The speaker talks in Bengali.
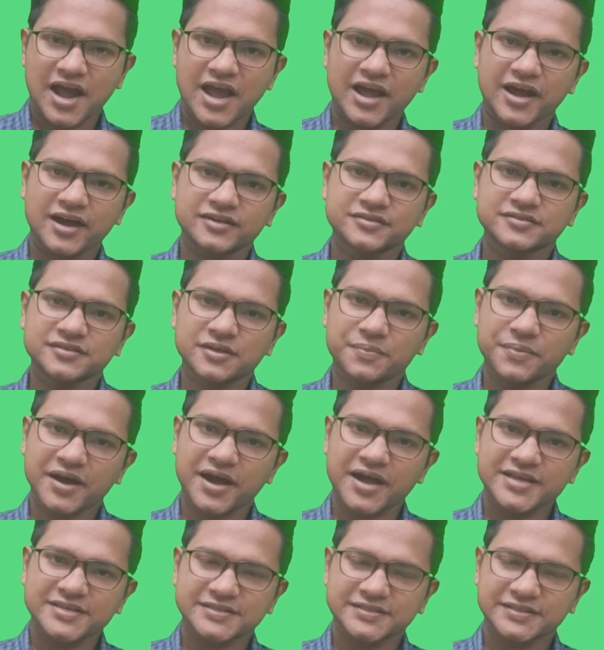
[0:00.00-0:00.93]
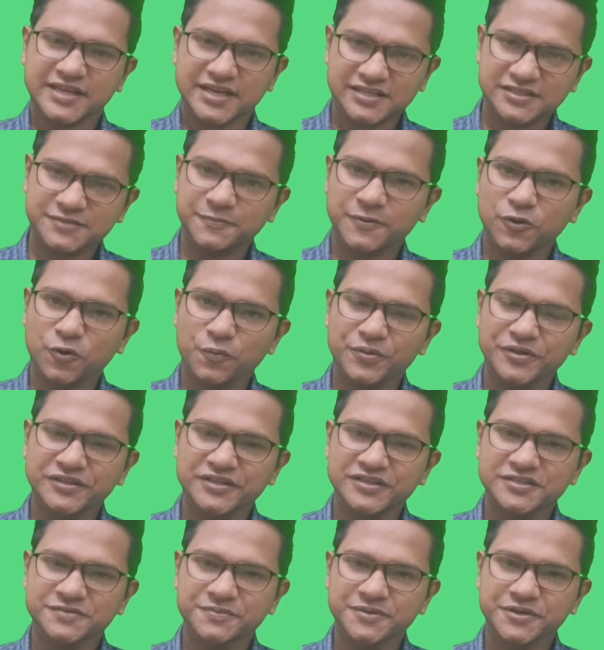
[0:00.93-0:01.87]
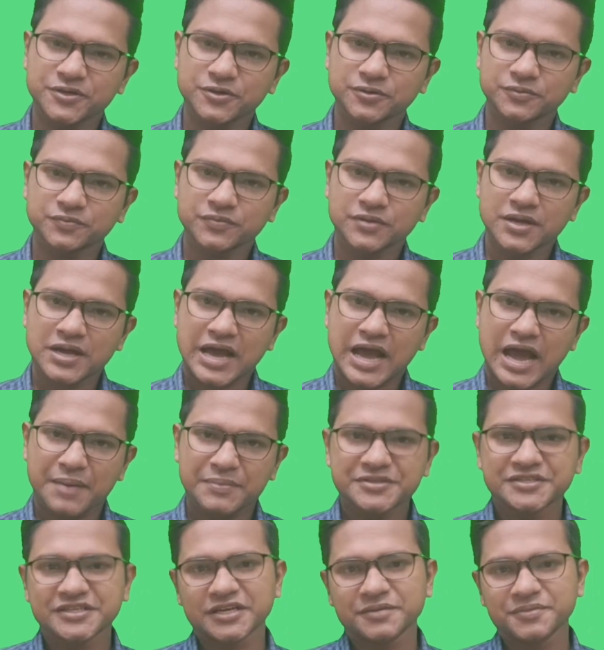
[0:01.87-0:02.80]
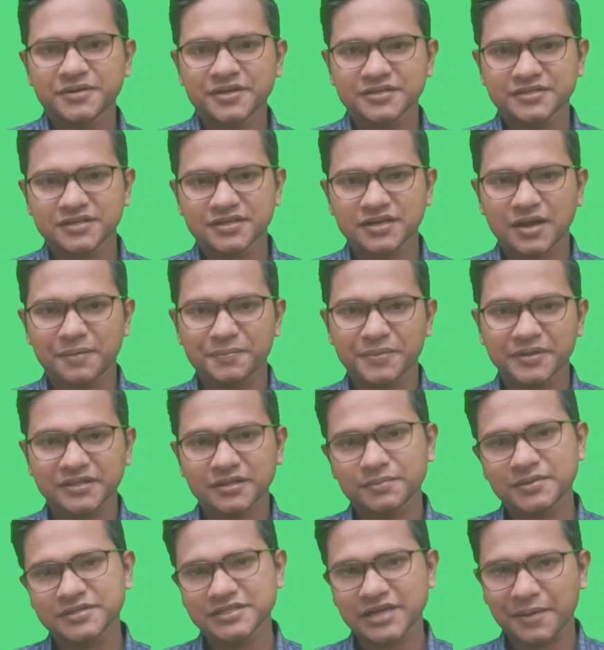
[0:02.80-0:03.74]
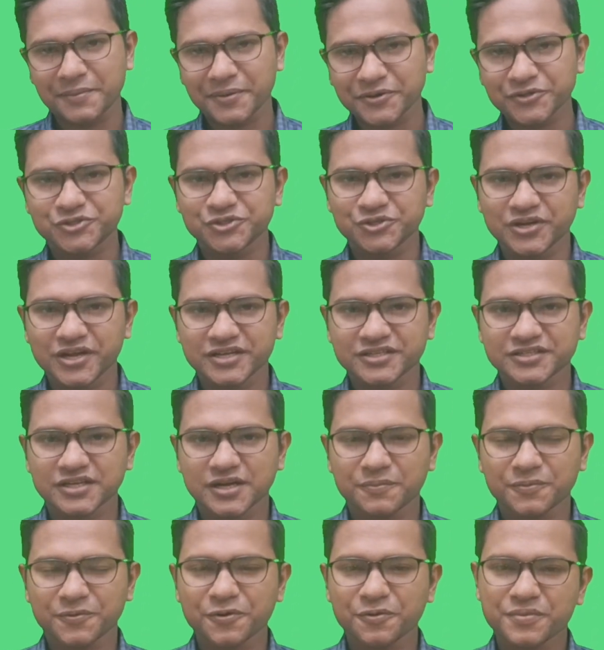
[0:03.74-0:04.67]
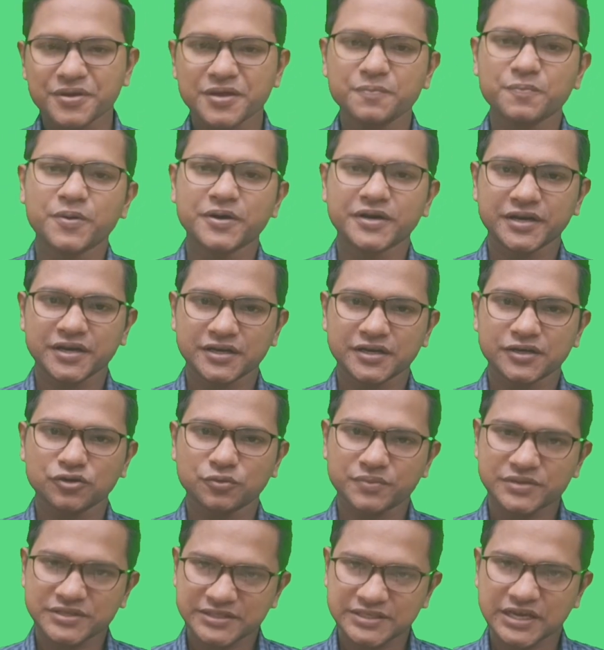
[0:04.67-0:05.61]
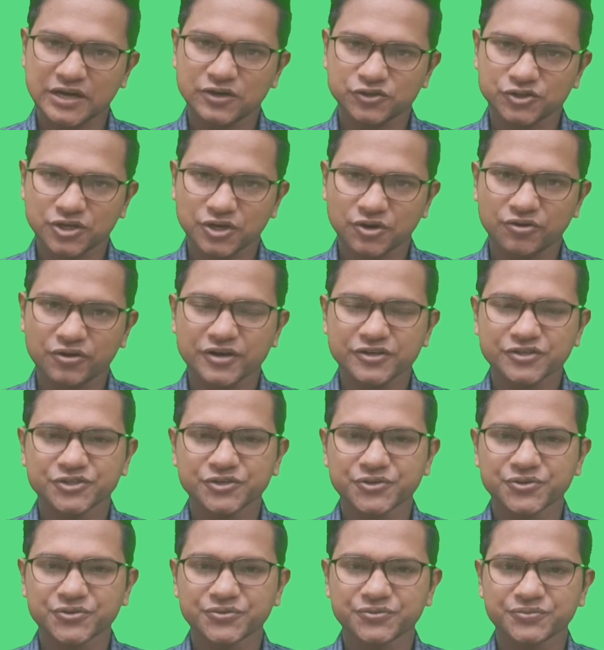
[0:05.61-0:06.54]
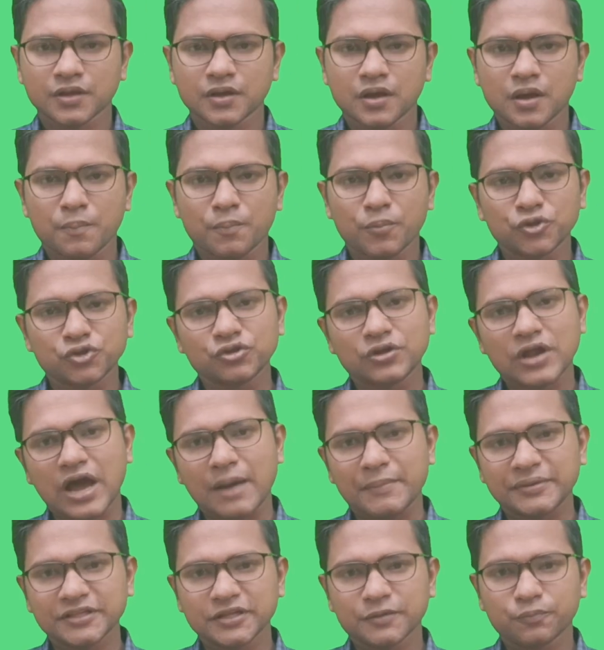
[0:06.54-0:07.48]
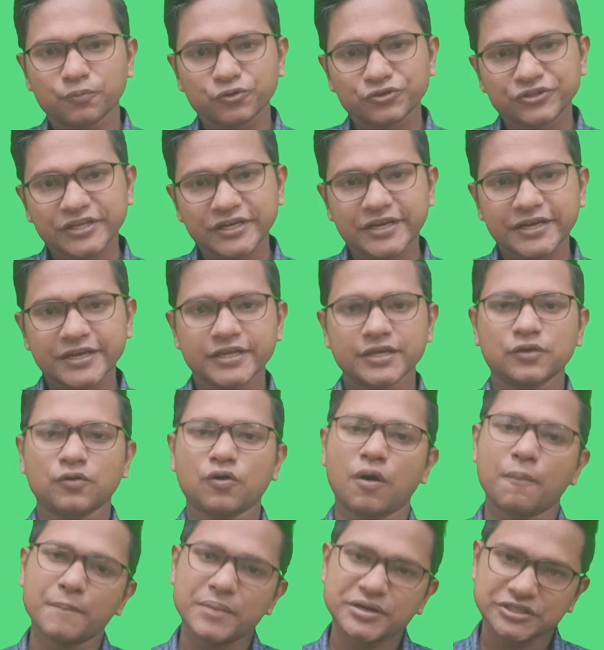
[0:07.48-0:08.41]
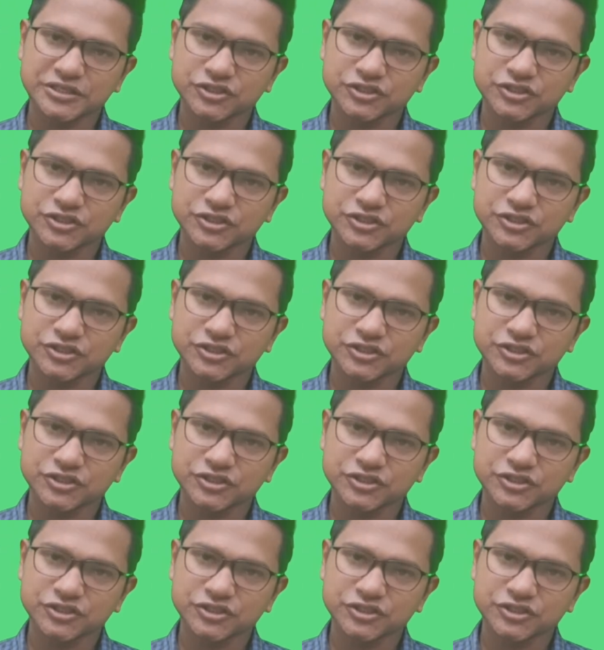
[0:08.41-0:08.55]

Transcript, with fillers: হাই আপ গায়েস থ্যাংকস ফর ওপেন দিস ভিডিও আমি জানবির হাসান আপনাদের মাঝে আবারও চলে আসলাম খুবই ইম্পর্টেন্ট একটি টপিক্স নিয়ে আলোচনা করার জন্য বন্ধুরা আমাদের প্রত্যেকেরই কম